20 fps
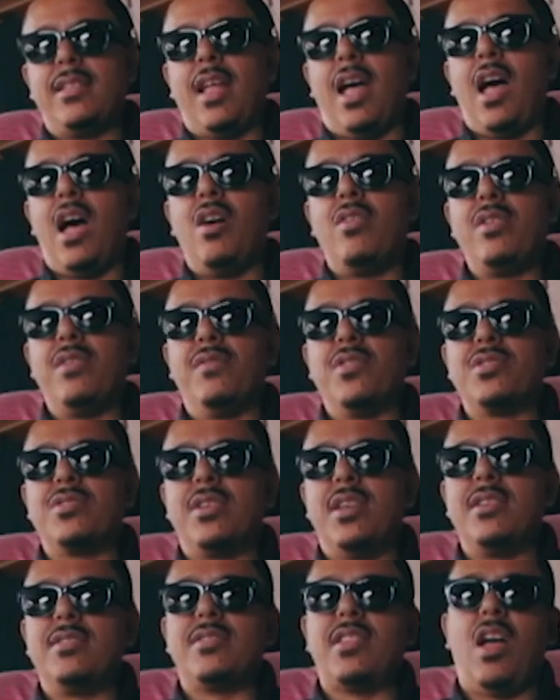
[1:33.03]
e tal, e
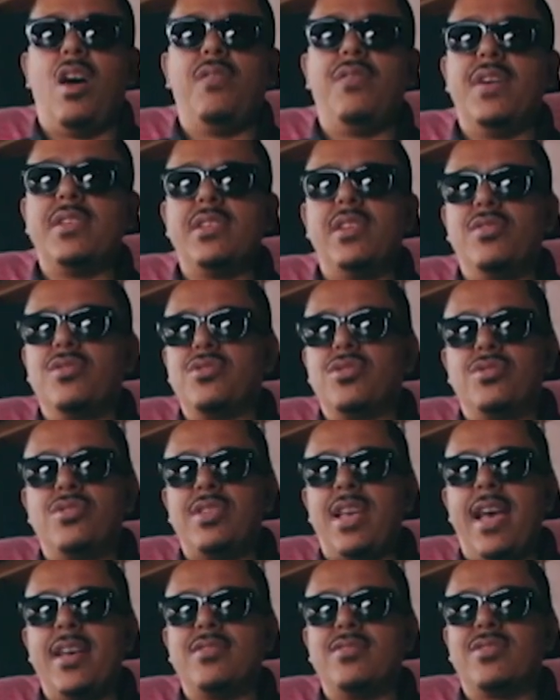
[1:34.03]
vocês tal fazendo
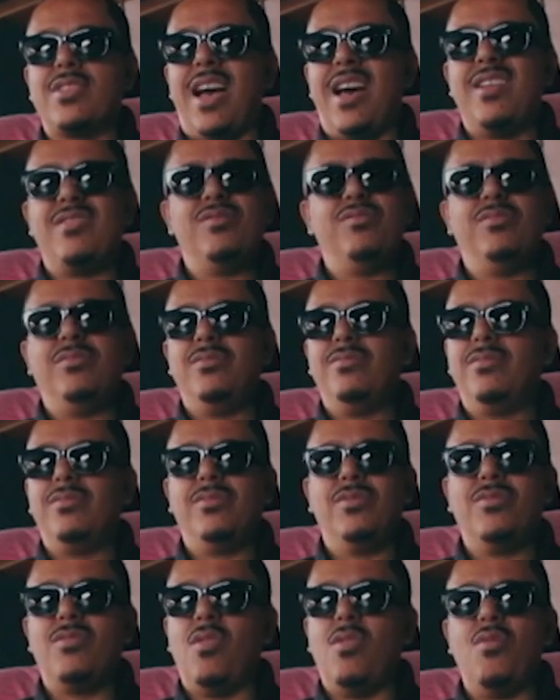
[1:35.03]
sucesso? Os caras não,
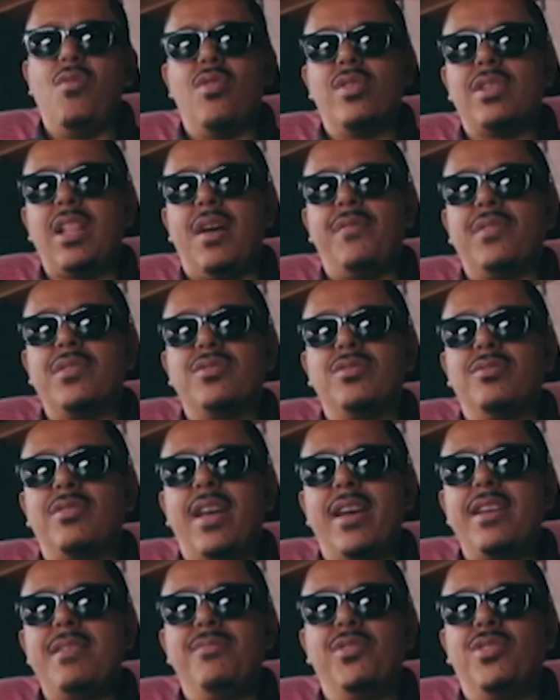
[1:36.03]
não concordavam com isso
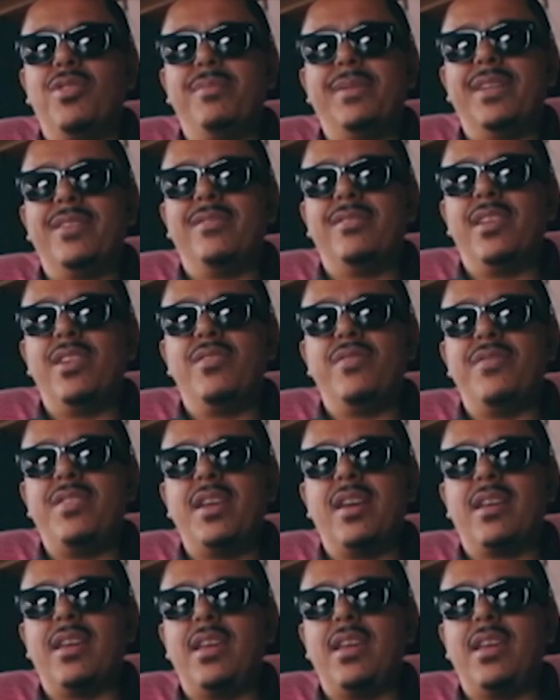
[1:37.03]
daí, moro, mano? Eu via